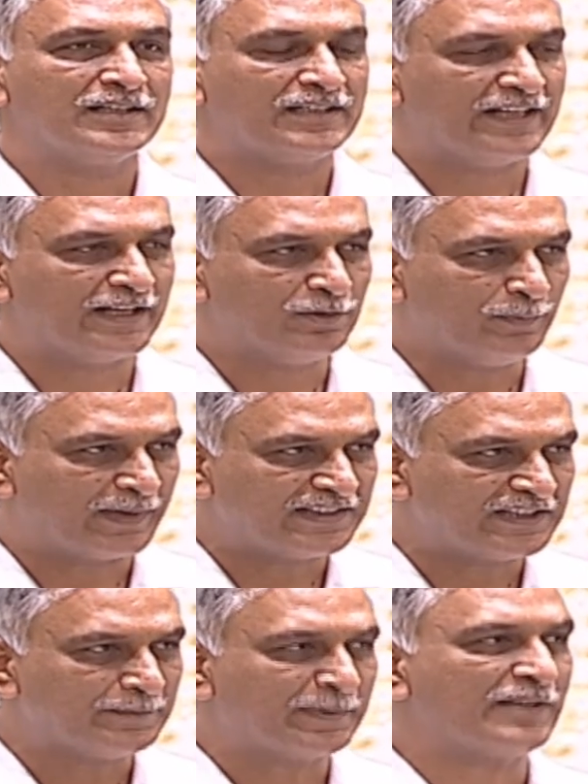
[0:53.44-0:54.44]
నేను
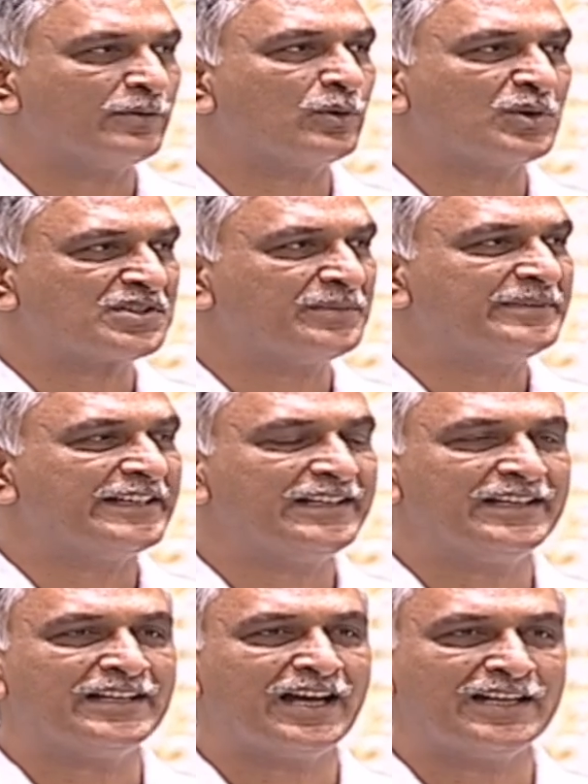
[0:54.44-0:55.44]
మంత్రి పదవి కోసం
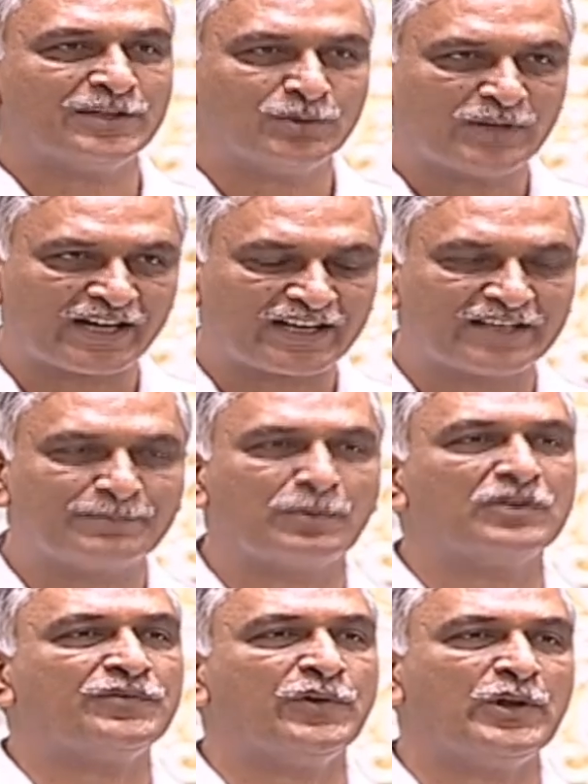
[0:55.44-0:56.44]
ఢిల్లీ రాలేదు నాకు ఈ
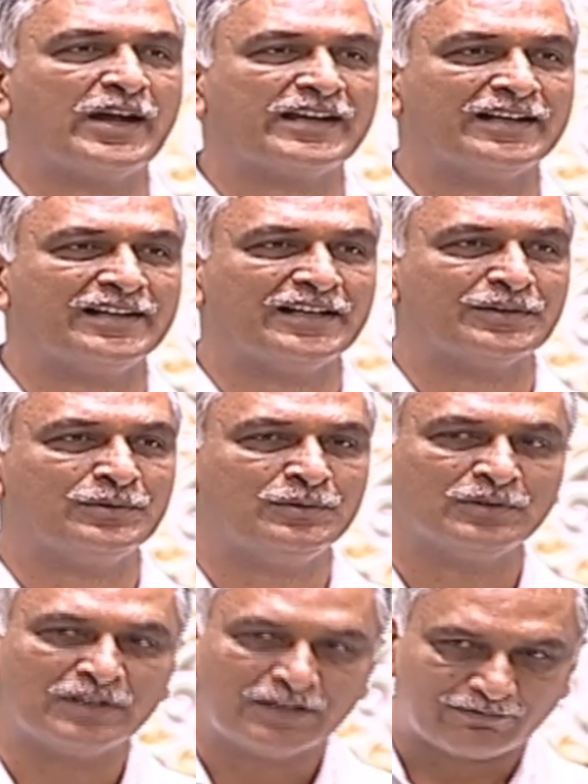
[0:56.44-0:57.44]
పోర్ట్ఫోలియో అక్కర్లేదు
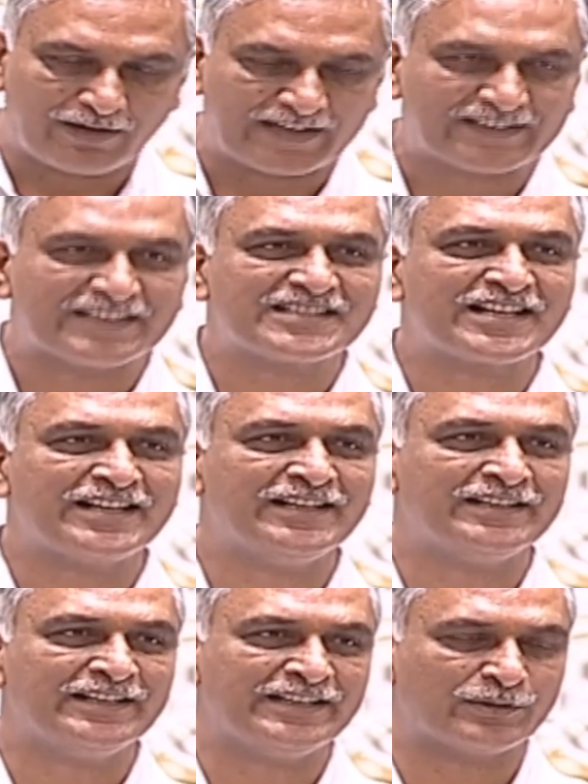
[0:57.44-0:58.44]
వారికి
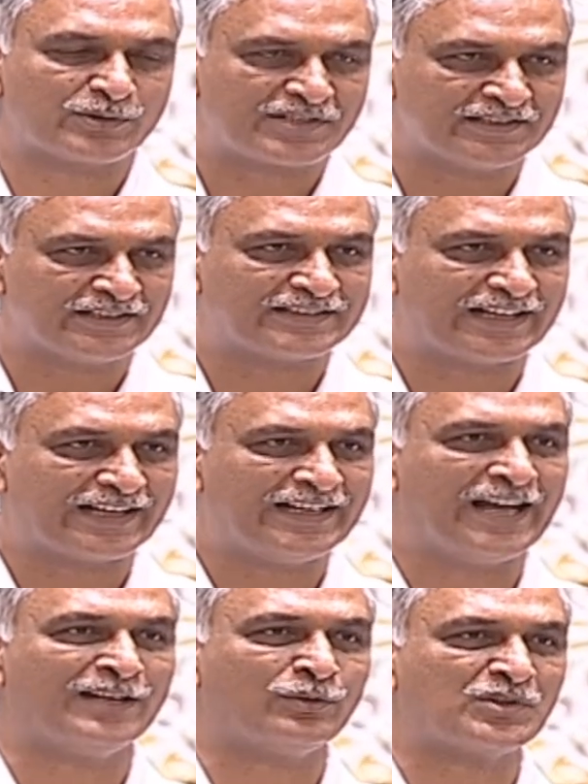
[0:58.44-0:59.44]
ఇచ్చేయండి నేను వచ్చింది
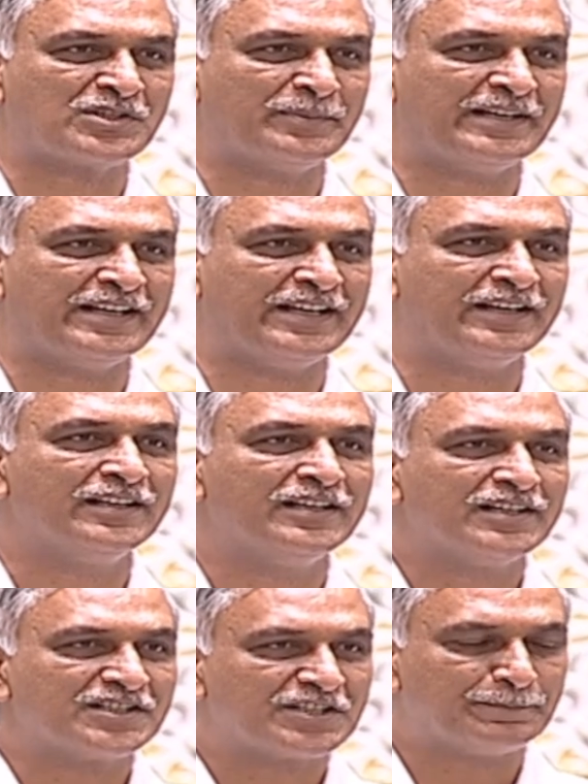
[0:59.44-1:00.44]
తెలంగాణ కోసమని
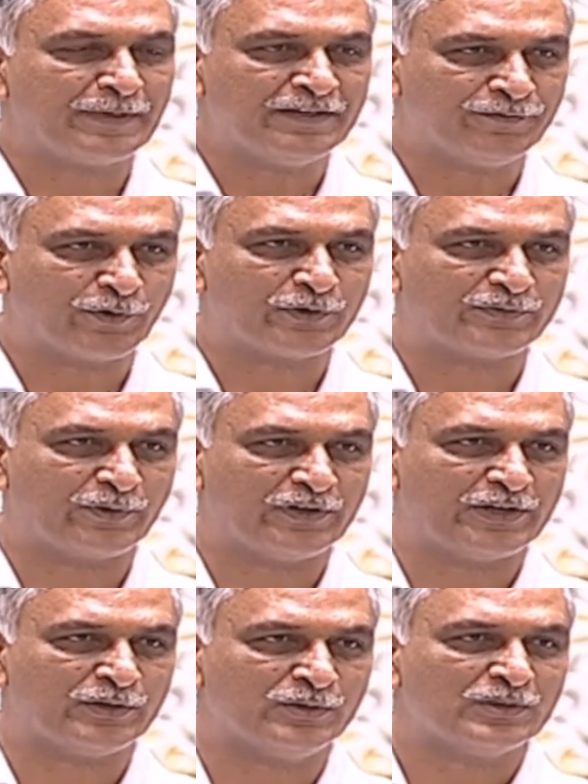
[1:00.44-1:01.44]
షిప్పింగ్
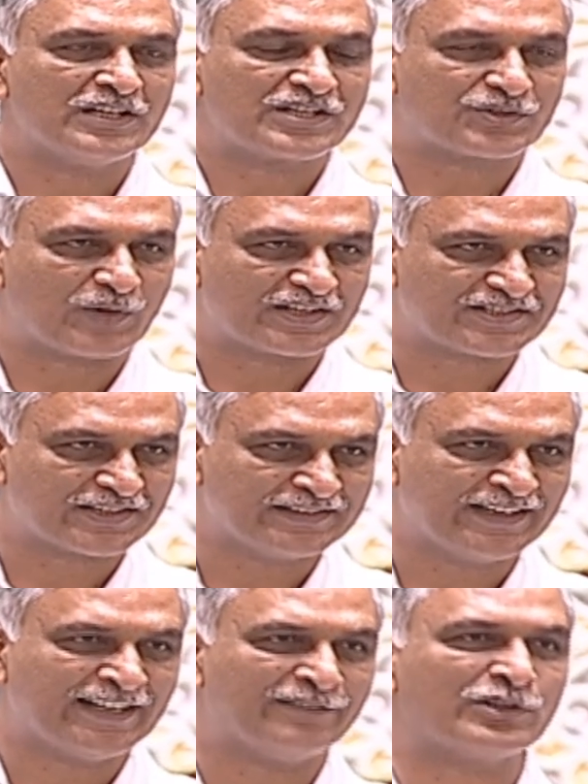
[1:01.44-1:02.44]
పోర్ట్ఫోలియోను
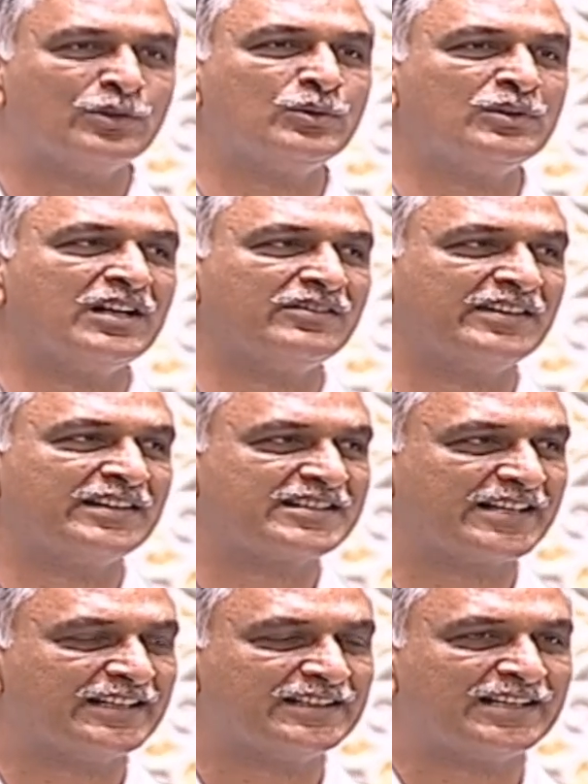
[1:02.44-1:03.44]
స్వచ్ఛందంగా వదులుకున్నటువంటి
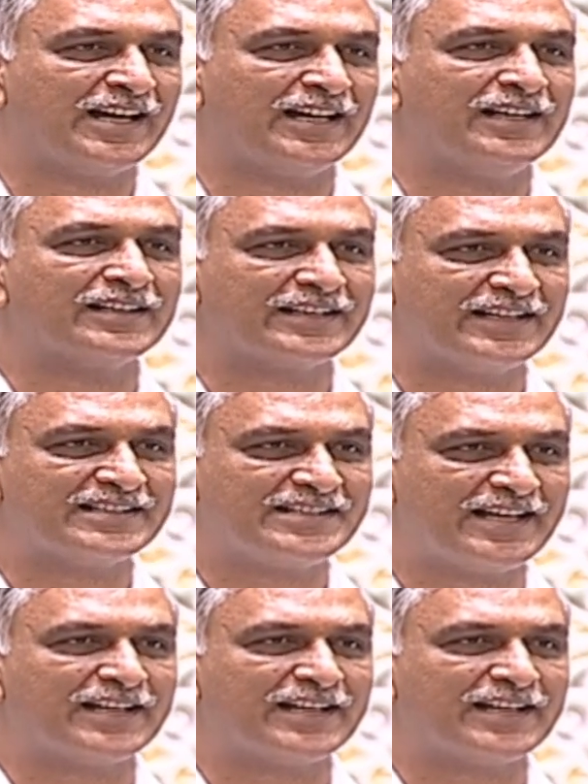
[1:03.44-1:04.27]
చరిత్ర కేసీఆర్